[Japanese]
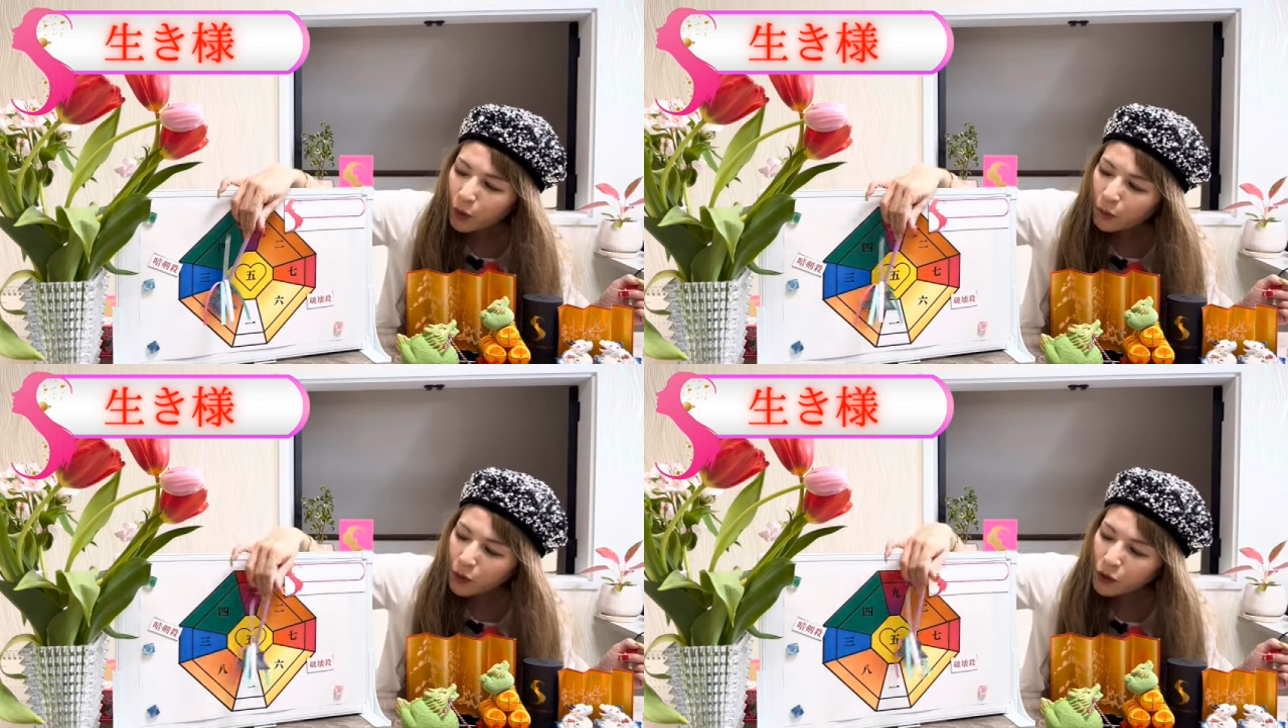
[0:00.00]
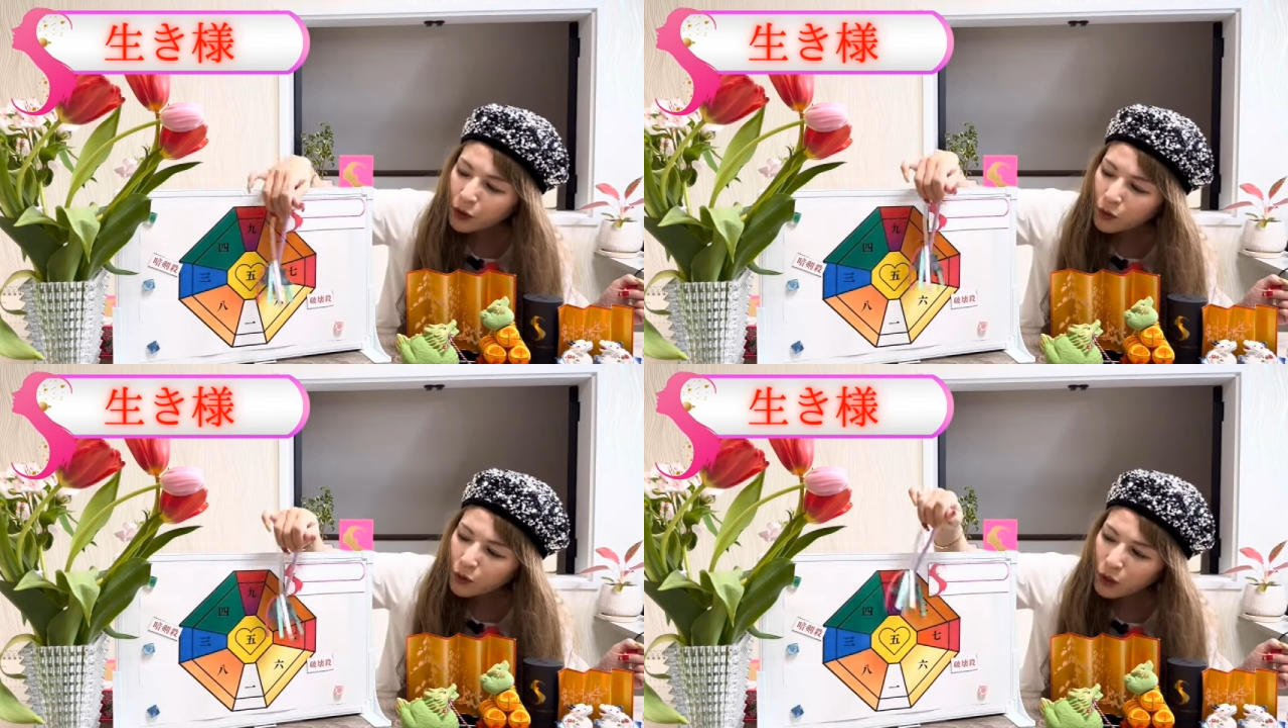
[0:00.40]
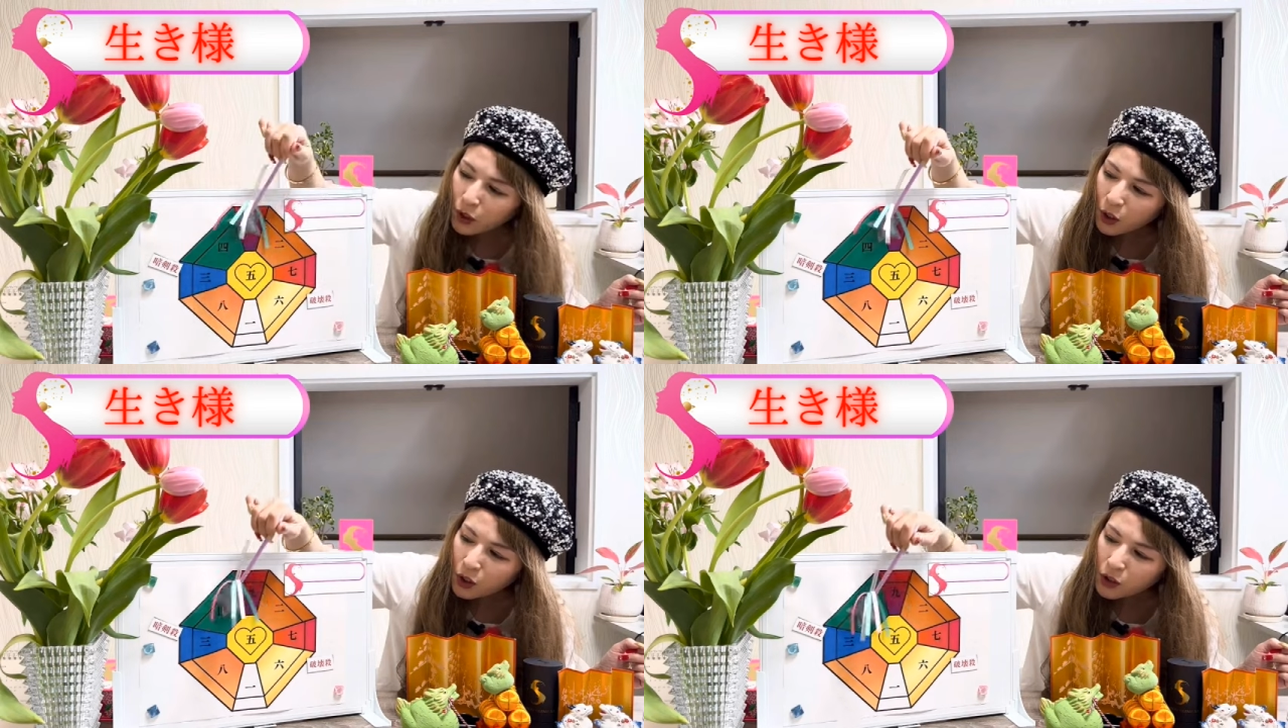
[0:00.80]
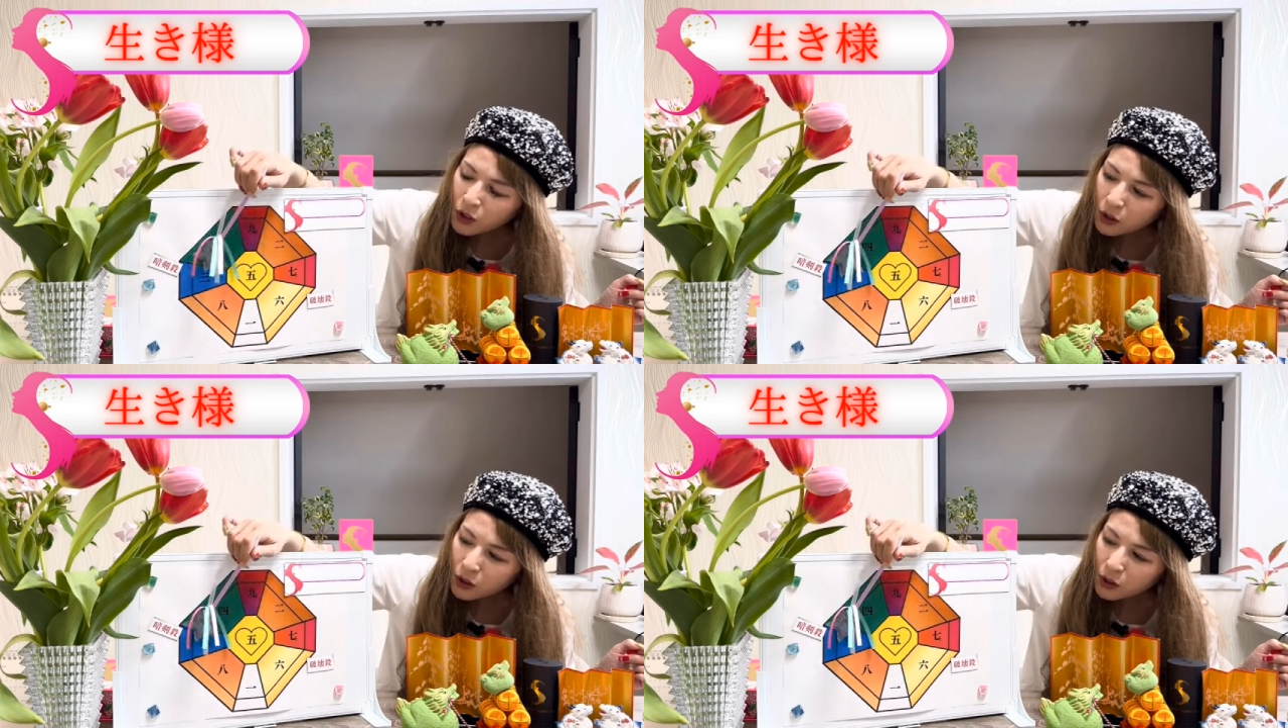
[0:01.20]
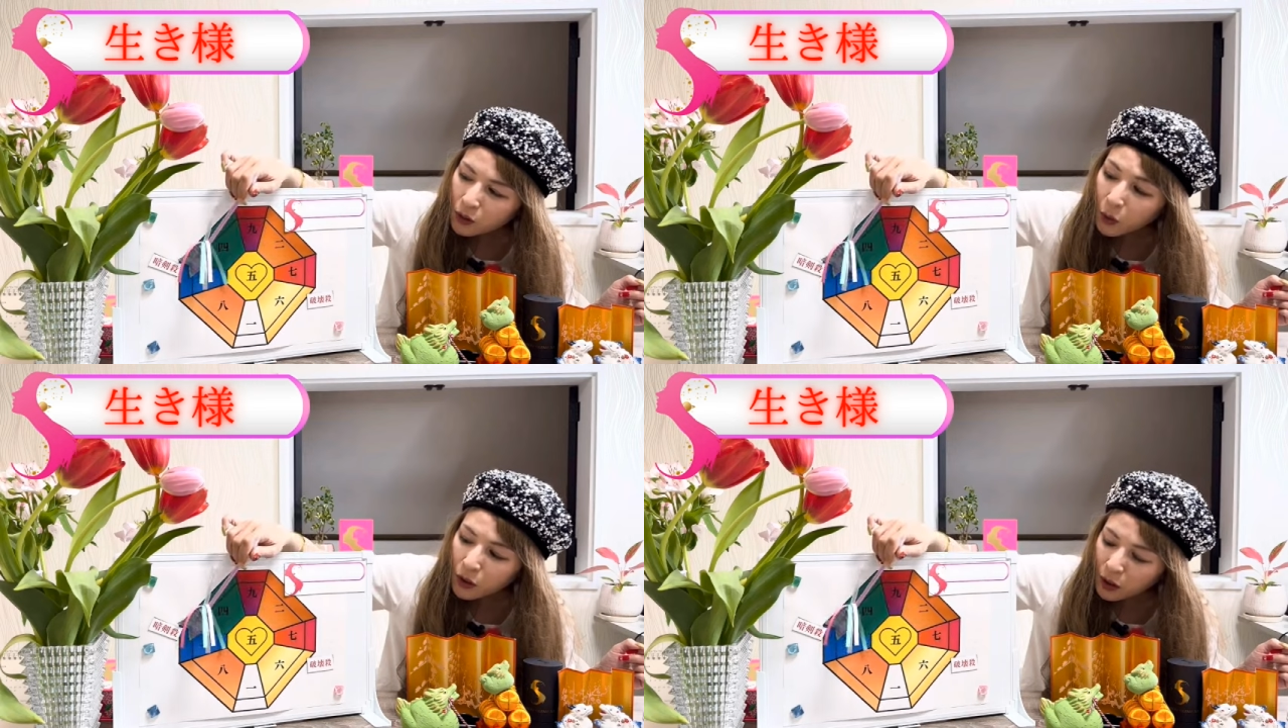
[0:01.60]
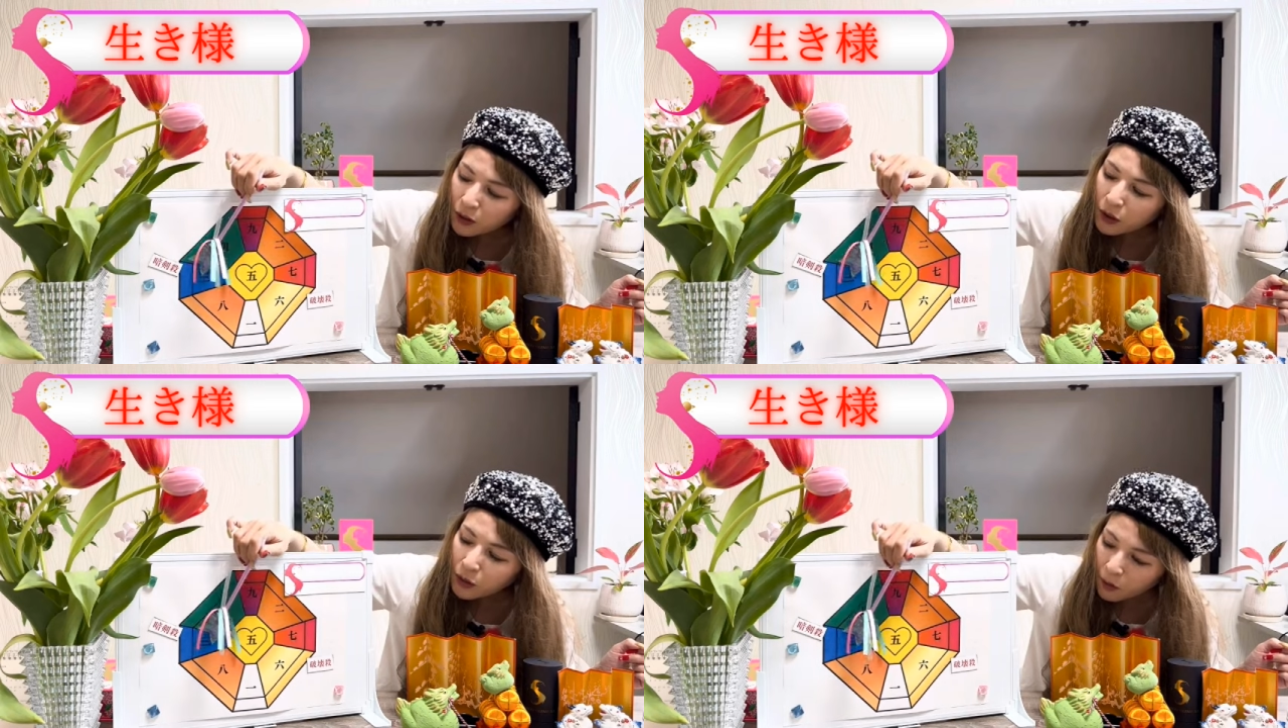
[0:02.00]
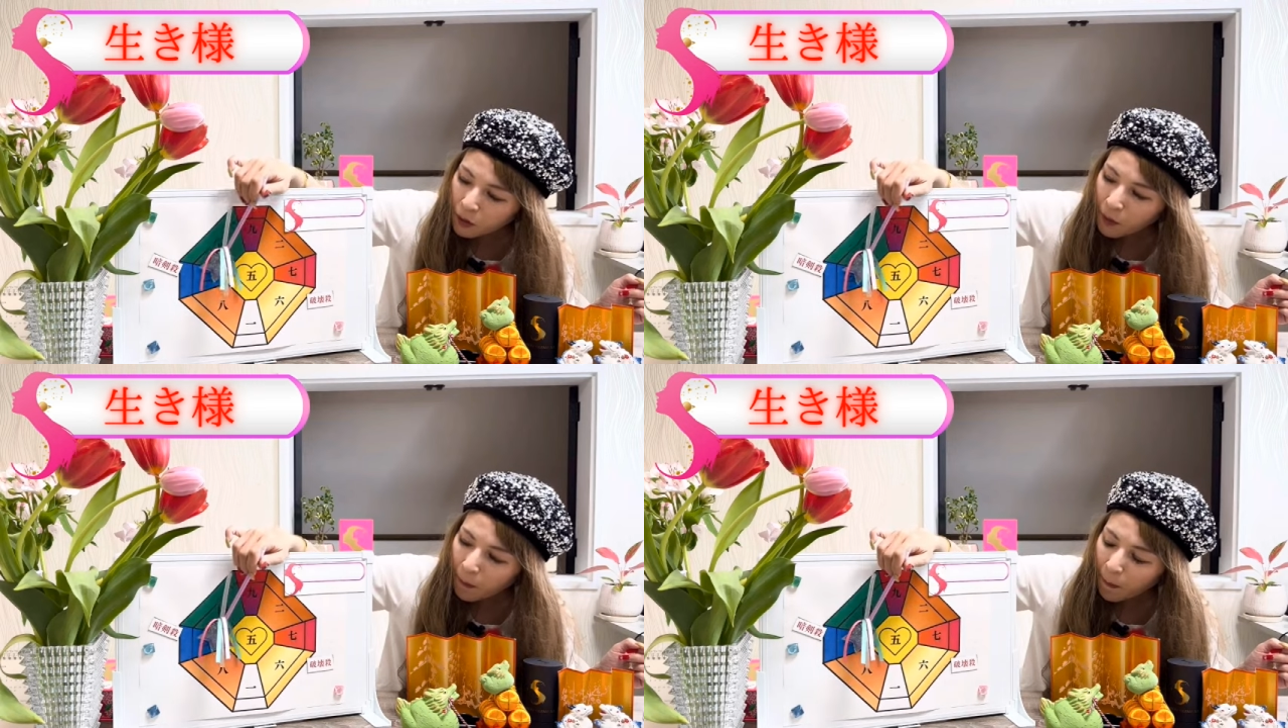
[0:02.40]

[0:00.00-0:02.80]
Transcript: めちゃくちゃ大事よねっていう。